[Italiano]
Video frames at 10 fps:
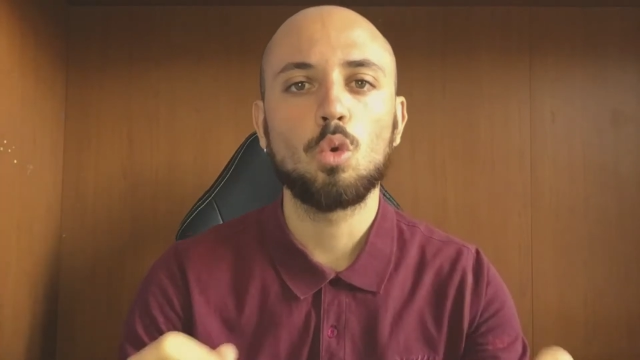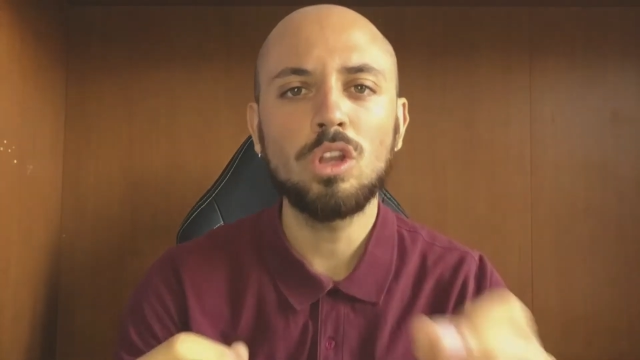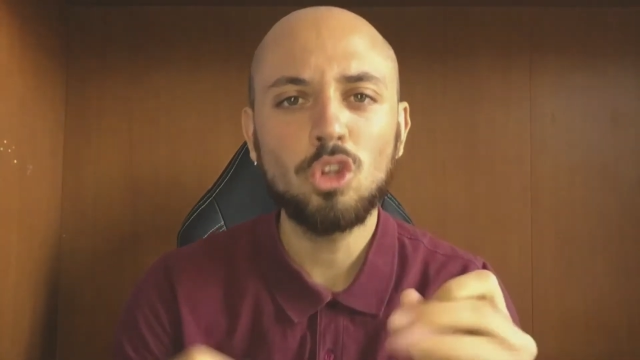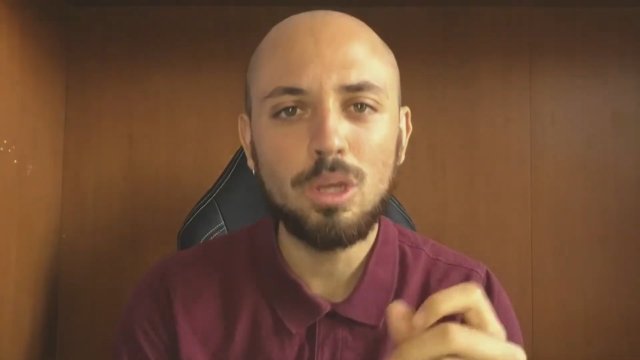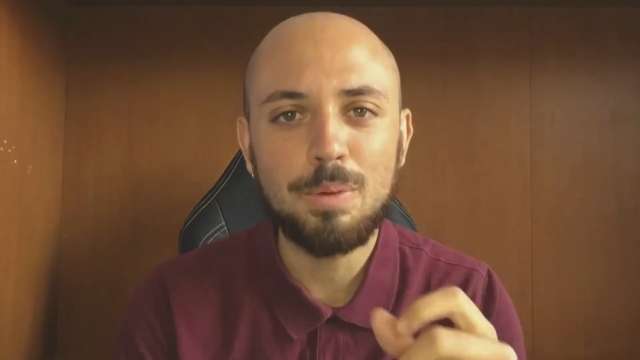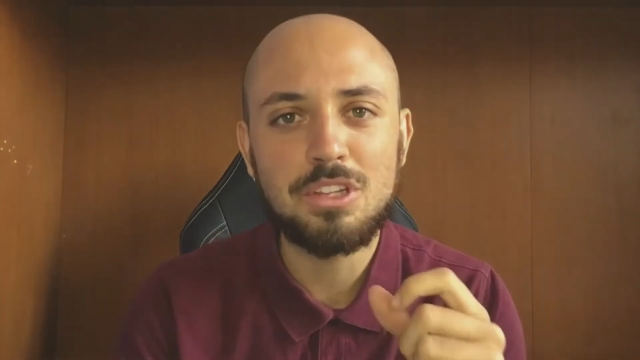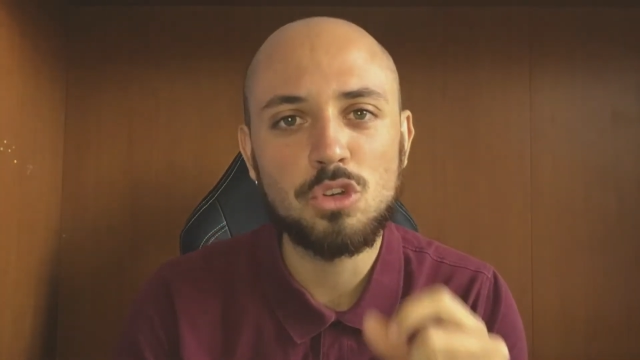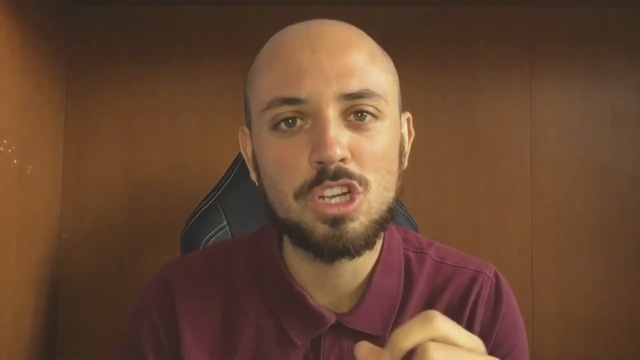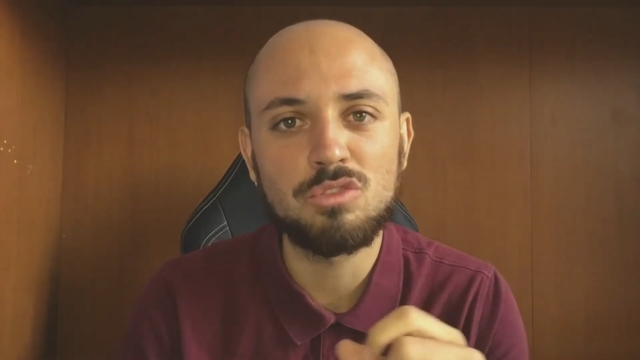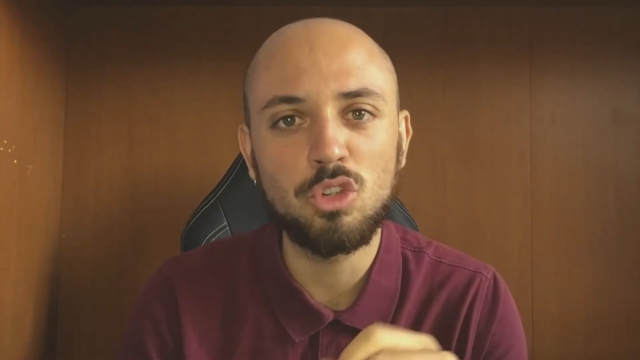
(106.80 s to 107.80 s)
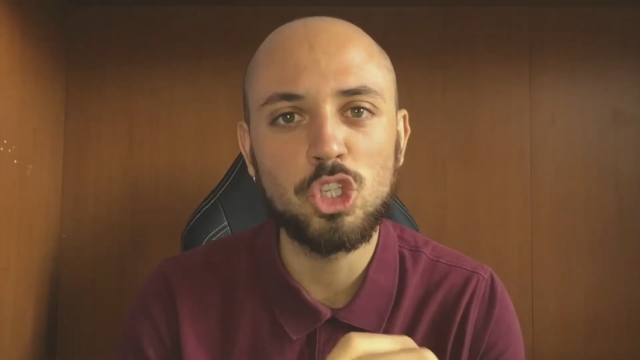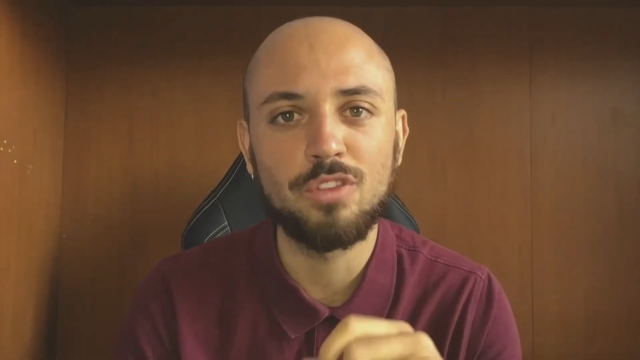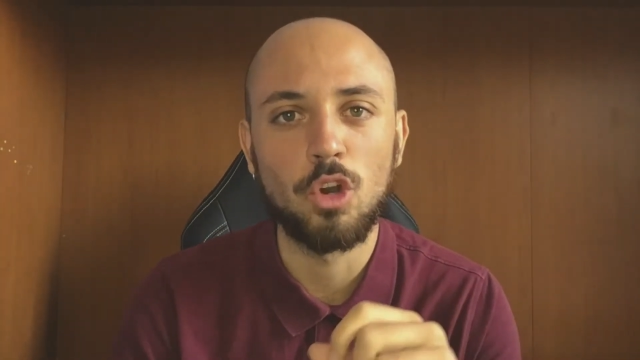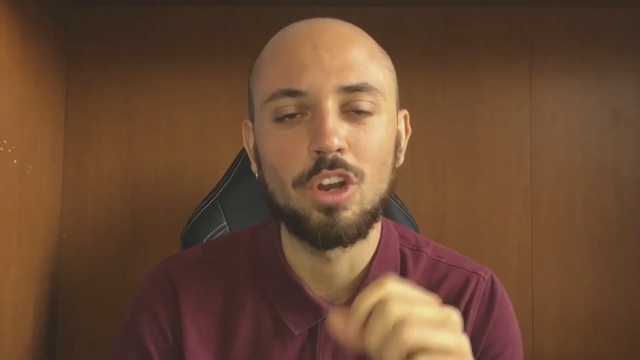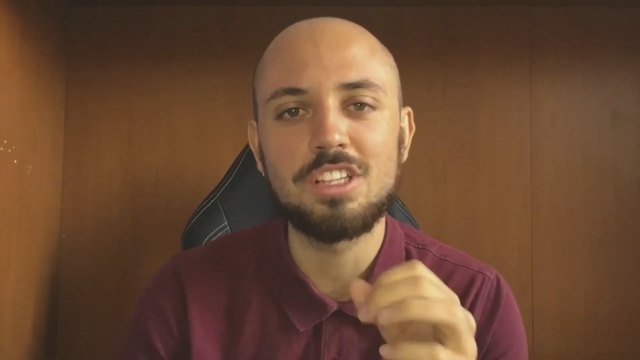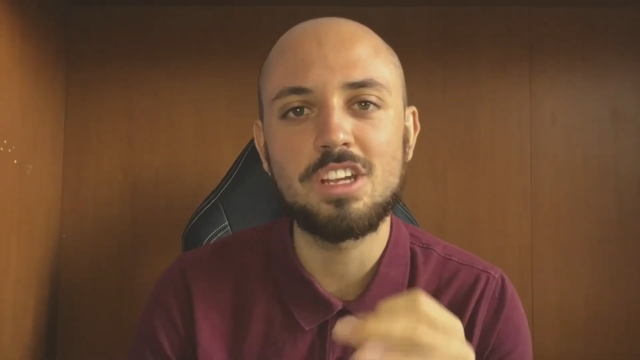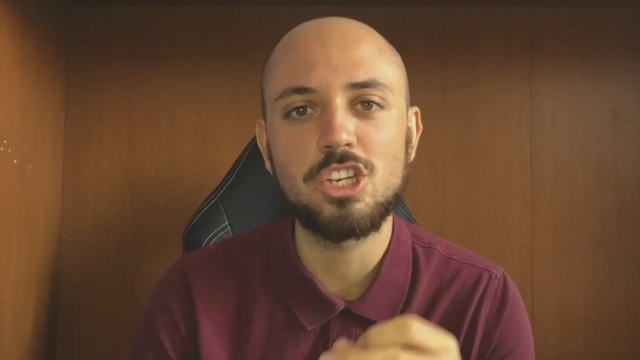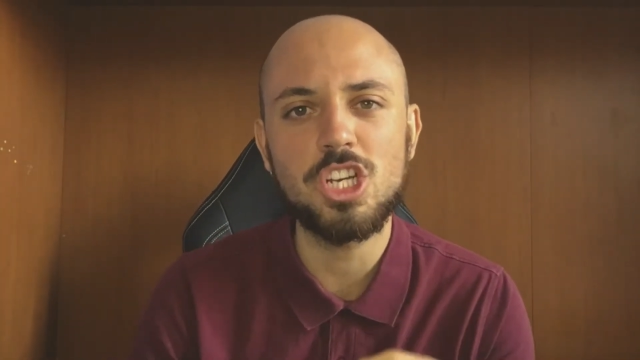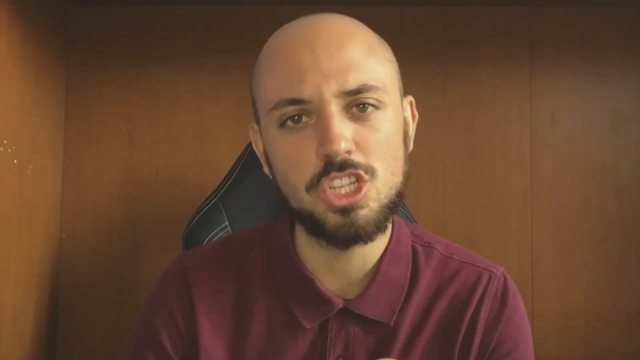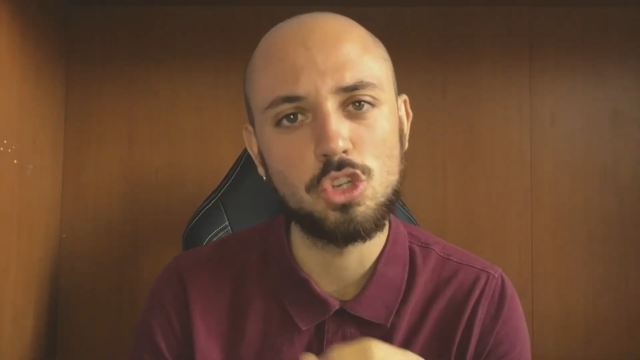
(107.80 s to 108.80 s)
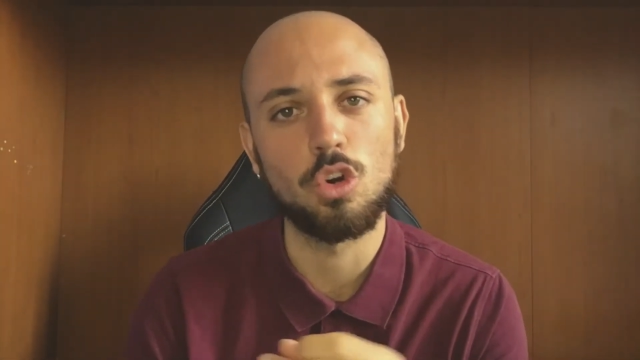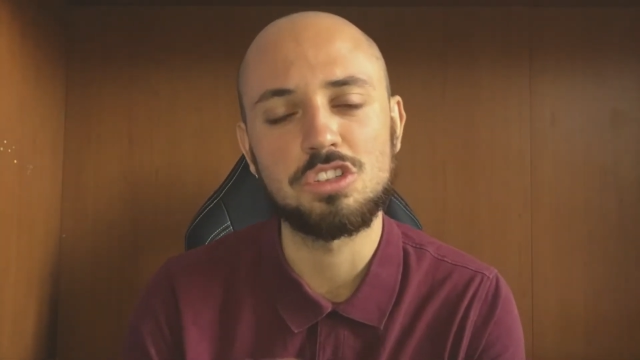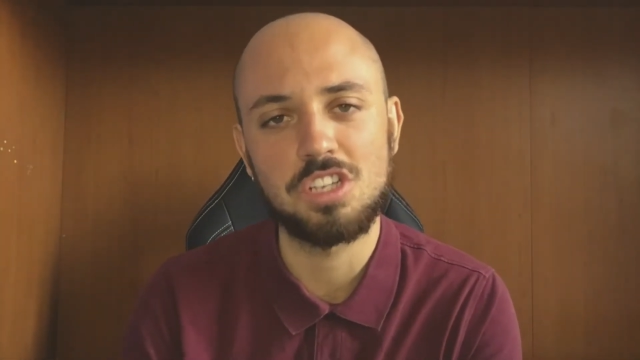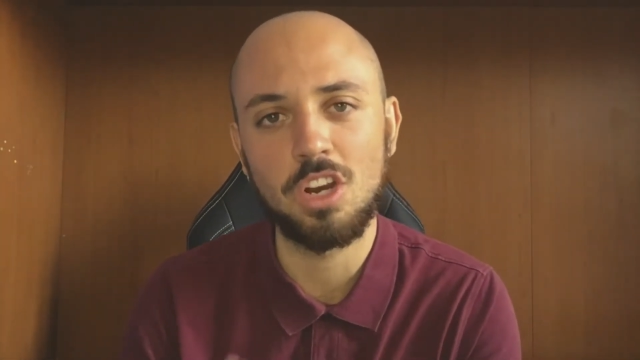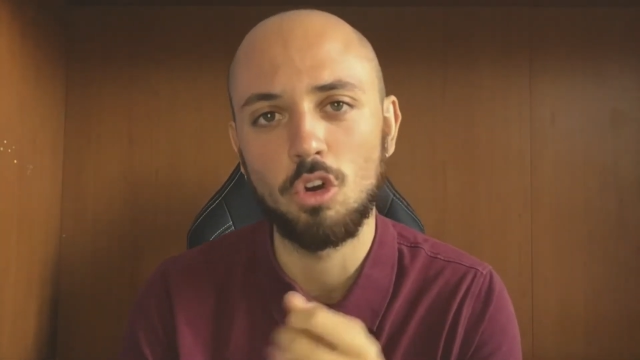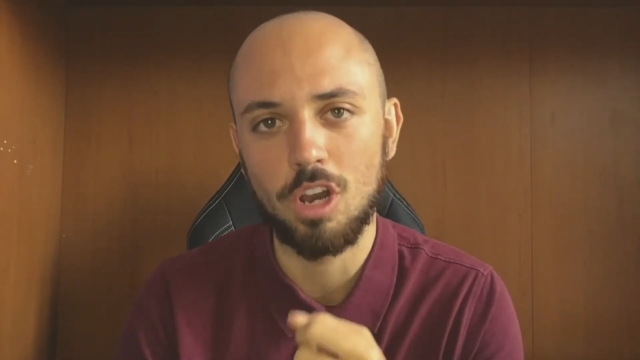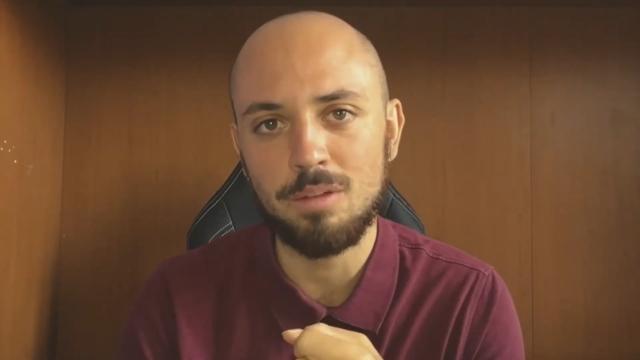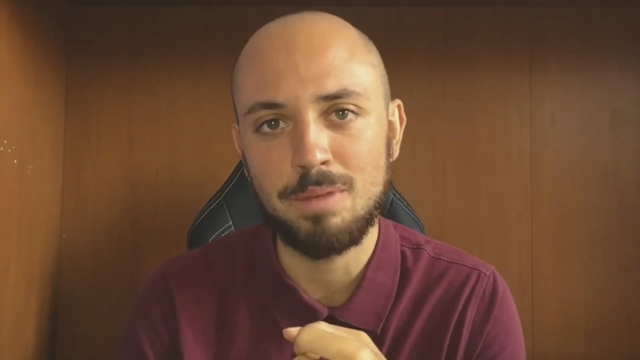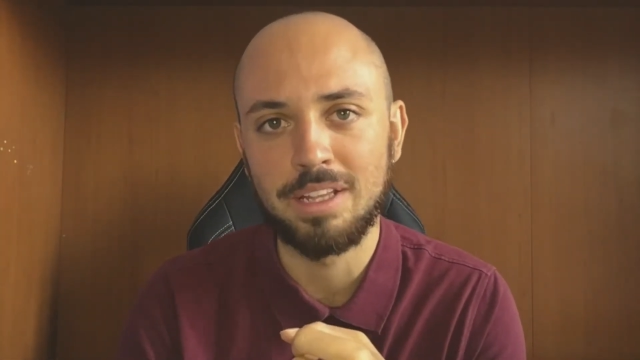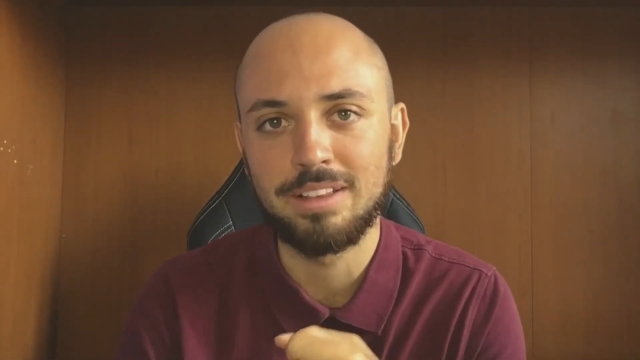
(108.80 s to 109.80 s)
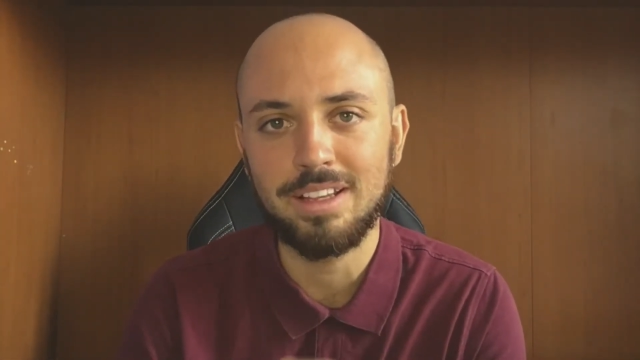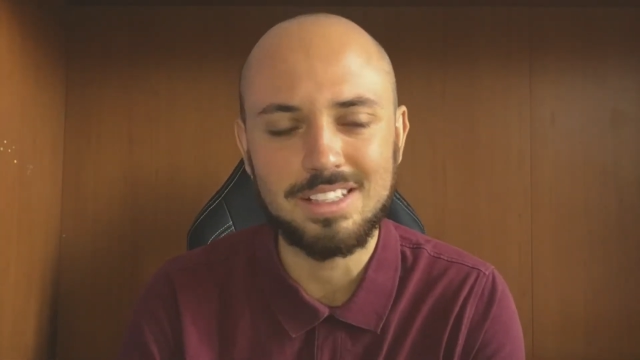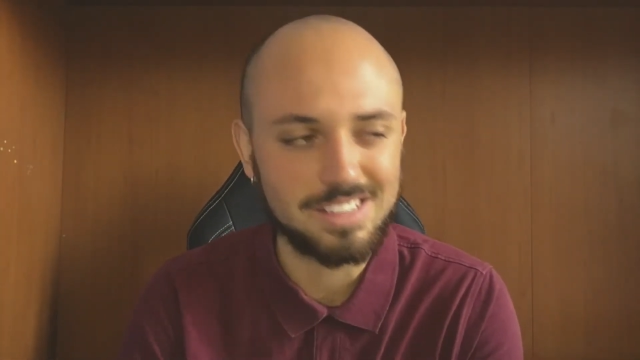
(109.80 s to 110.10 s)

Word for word: Quando le persone svolgevano l'esercizio singolarmente,